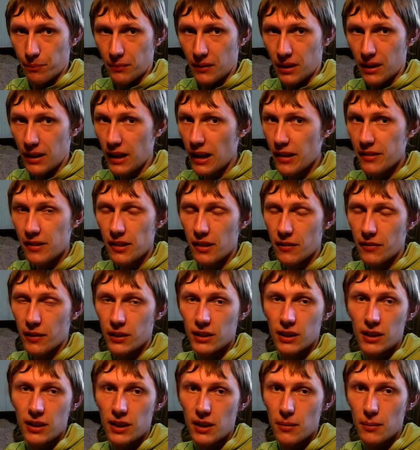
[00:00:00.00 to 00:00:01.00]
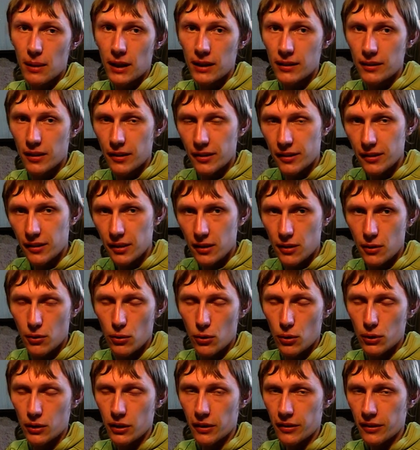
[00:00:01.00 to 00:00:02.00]
Гасиев это не Имантес
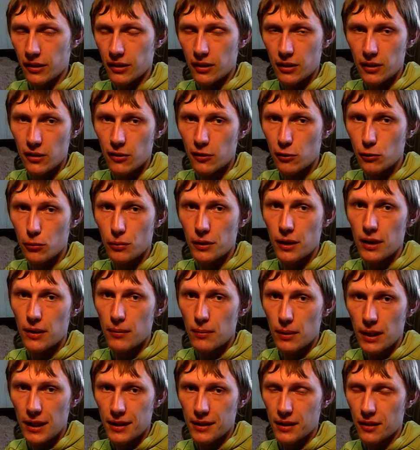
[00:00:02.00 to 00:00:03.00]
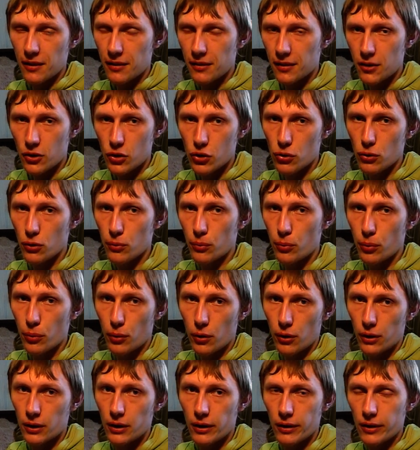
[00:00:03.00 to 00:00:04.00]
Станионис, это не Субриэль Матиас, не Шон
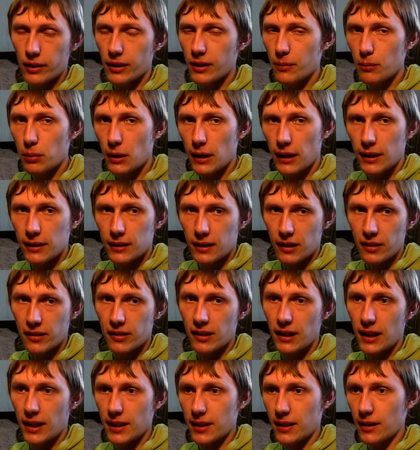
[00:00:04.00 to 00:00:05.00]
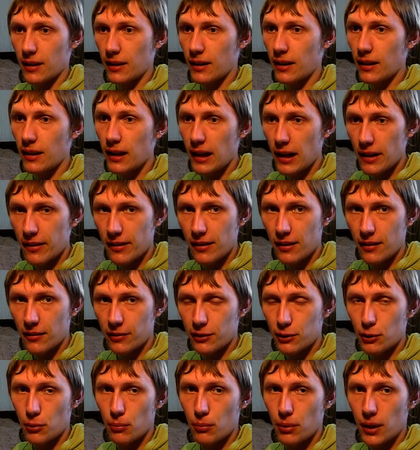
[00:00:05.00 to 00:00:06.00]
Портер, не Брайан Кастанья. Гасиев
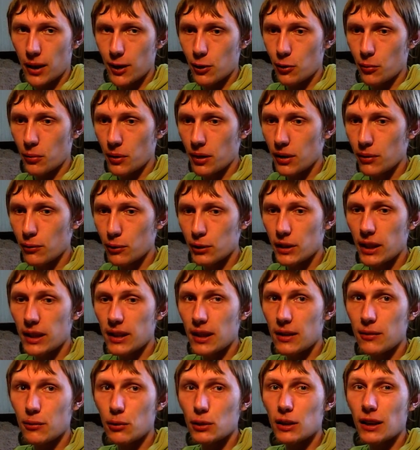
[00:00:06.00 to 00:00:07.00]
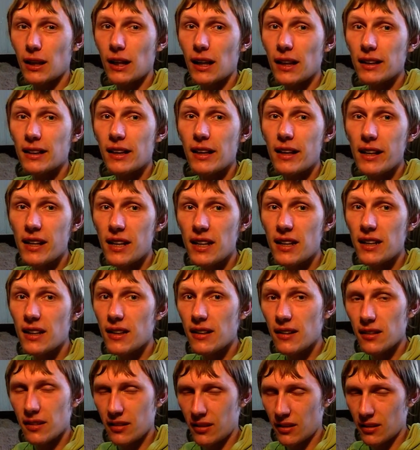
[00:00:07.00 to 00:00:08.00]
в том бою был вот этот вот
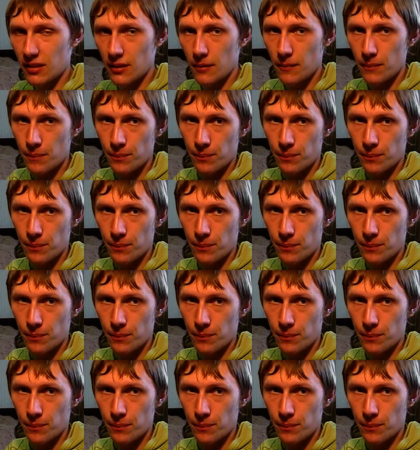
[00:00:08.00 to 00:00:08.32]
Родригес.